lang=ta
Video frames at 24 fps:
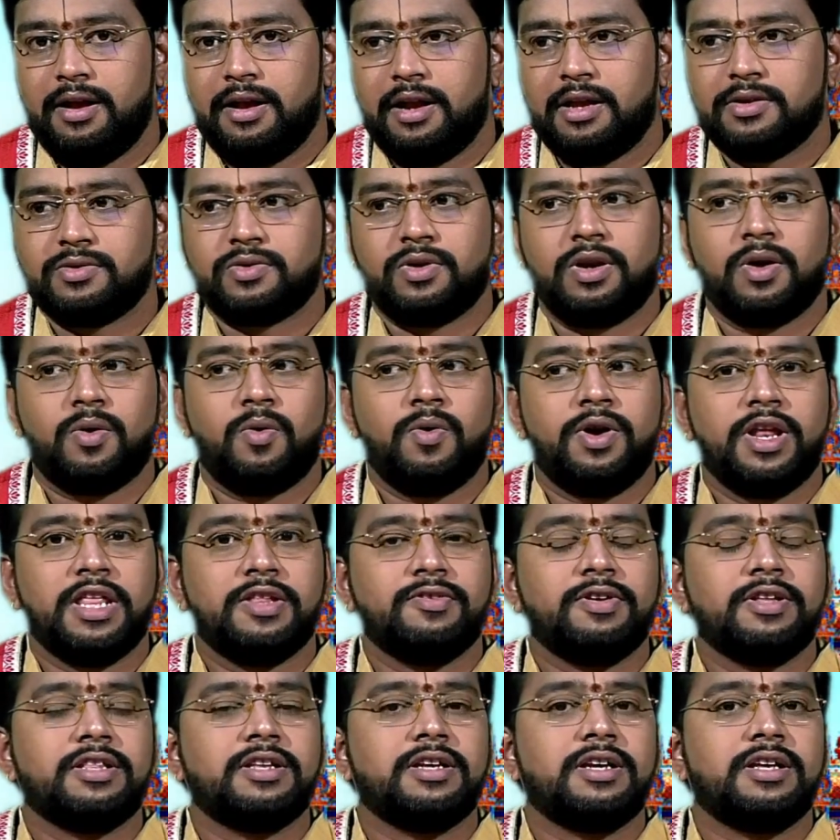நான்
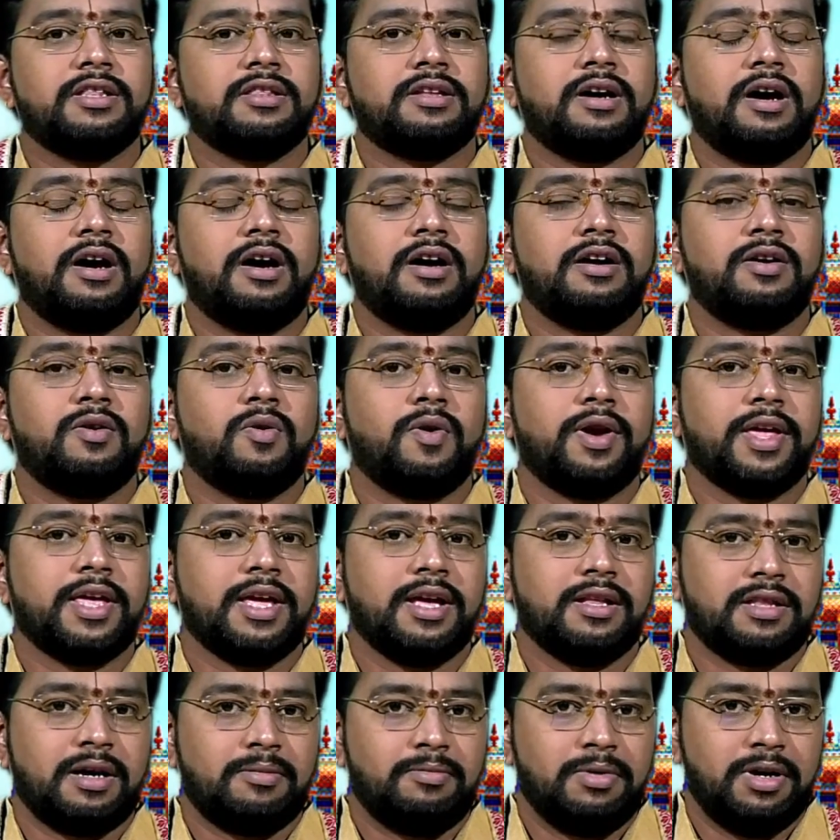சொல்லக்கூடியது வந்து இந்த
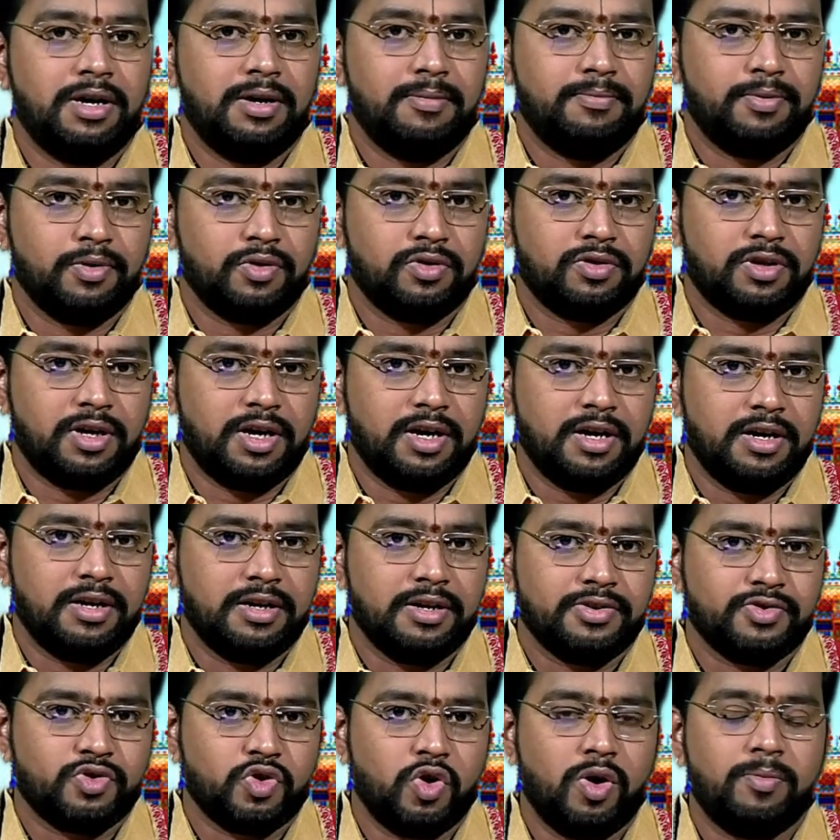ஆண்டுடைய தமிழ்
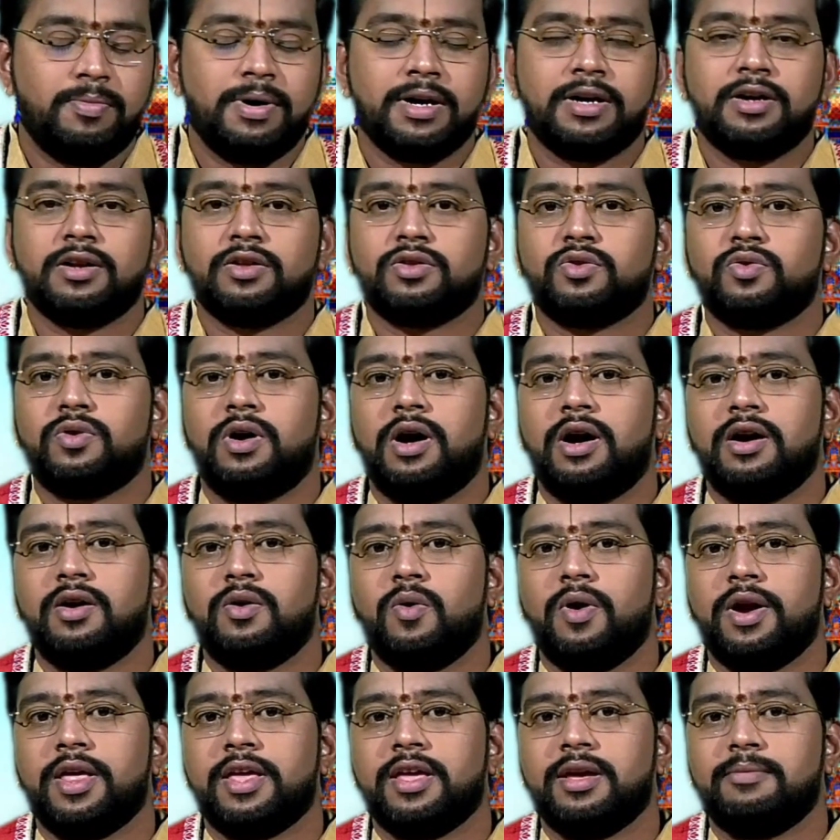புத்தாண்டு சோபகிருது
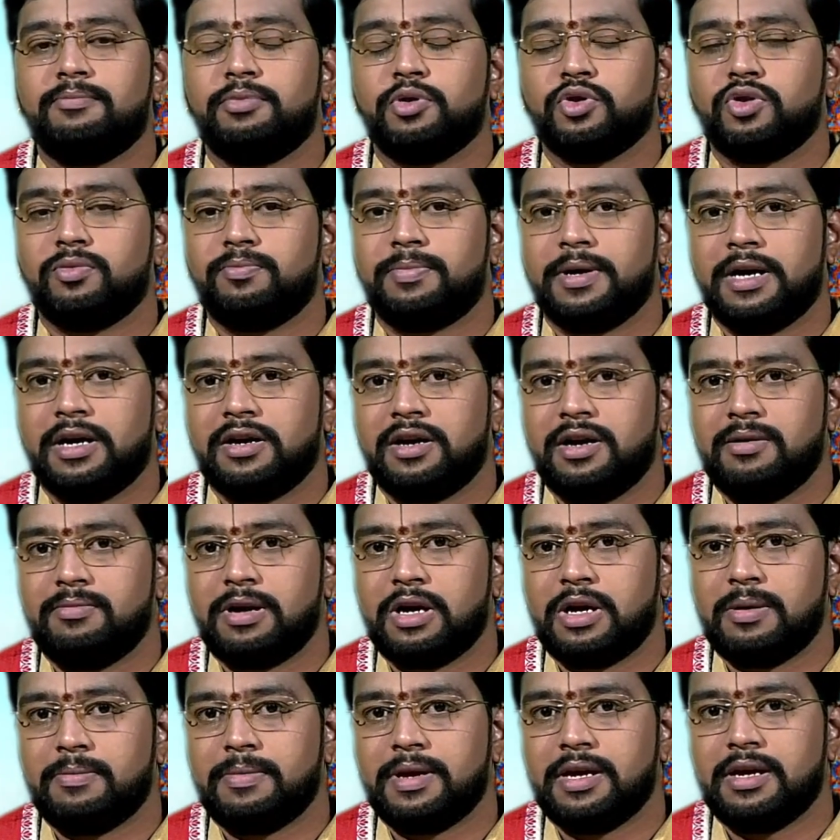ஆண்டுடைய பொது பலன்கள்
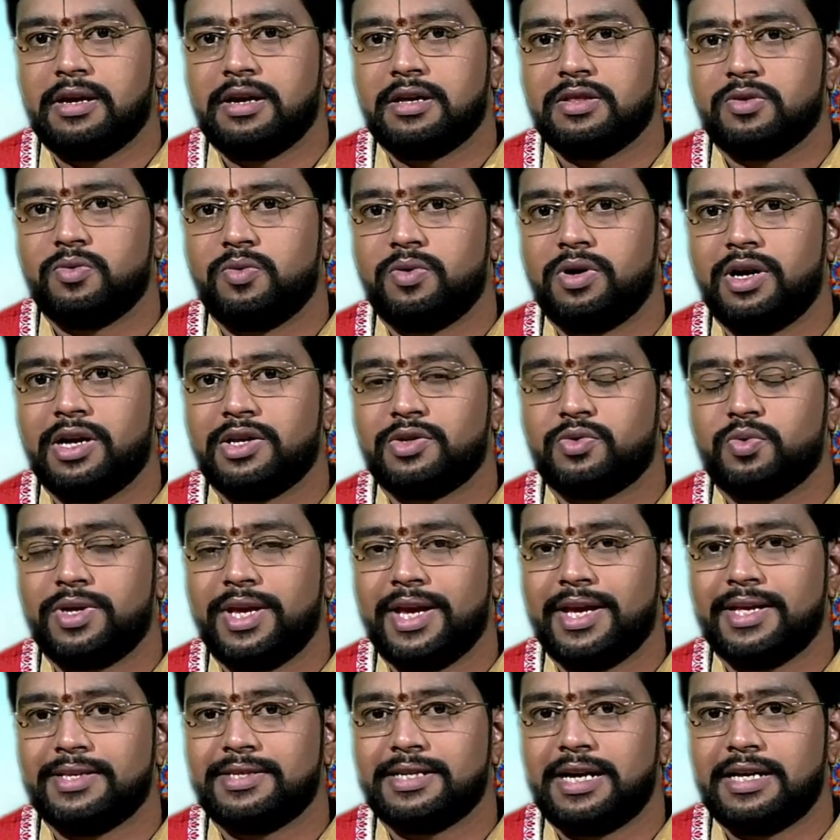மட்டுமே அது உங்கள்
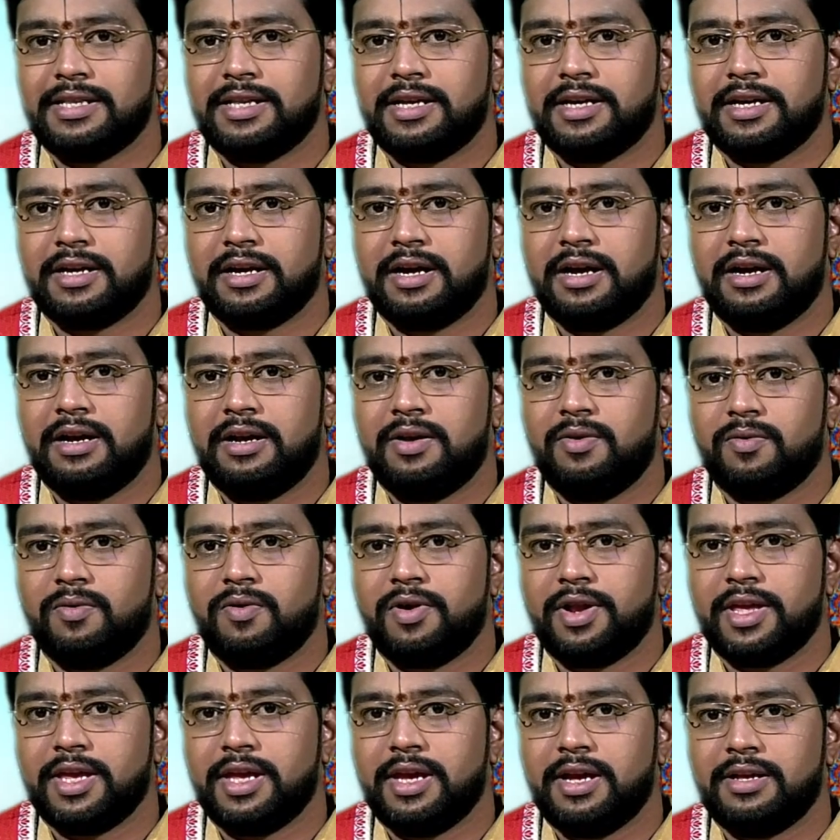சுய ஜாதகங்களில்
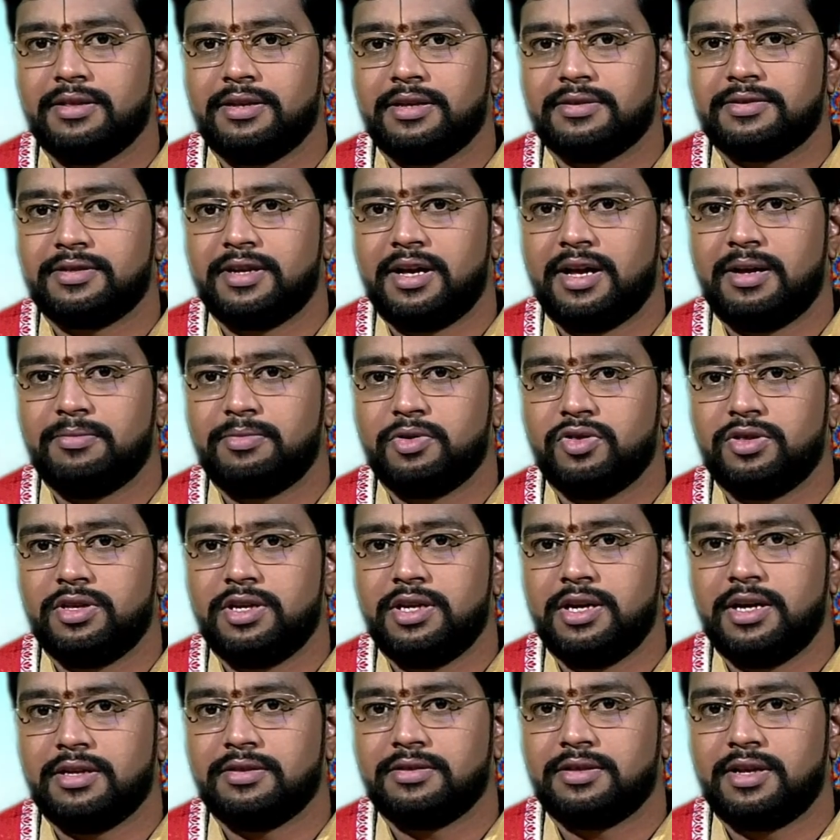உங்களுடைய தசா
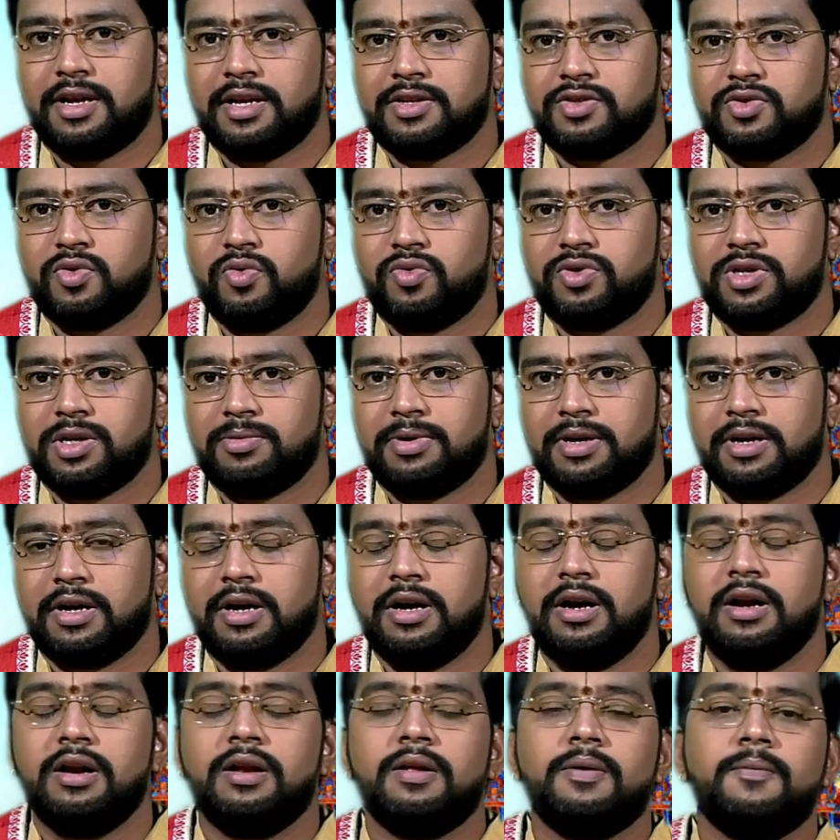புத்தி அந்தர
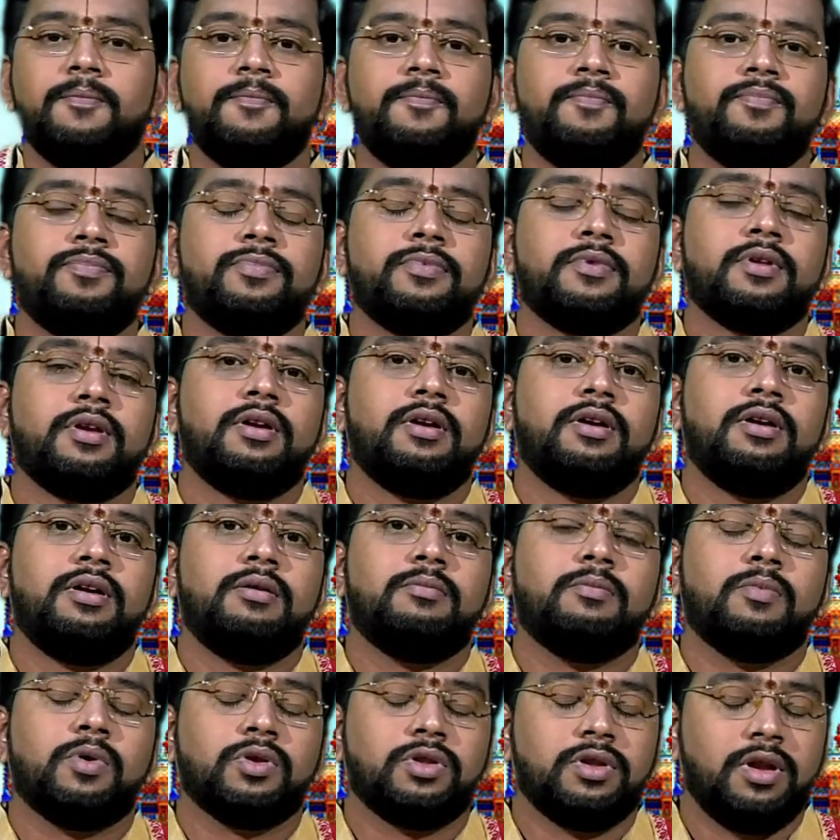சூக்ஷமங்கள்
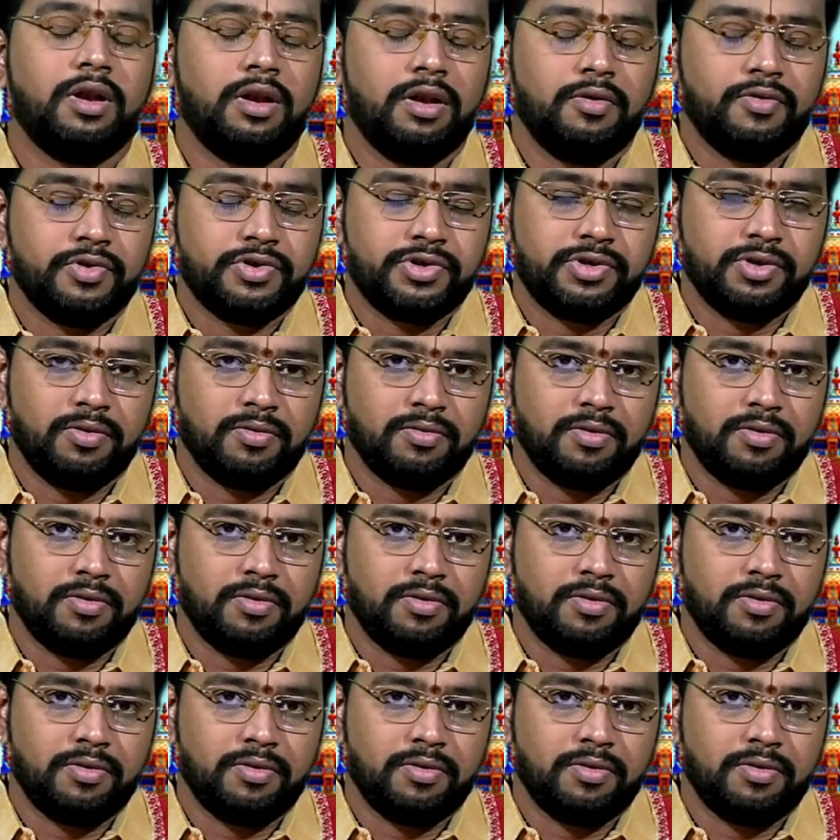முதல் விஷயம்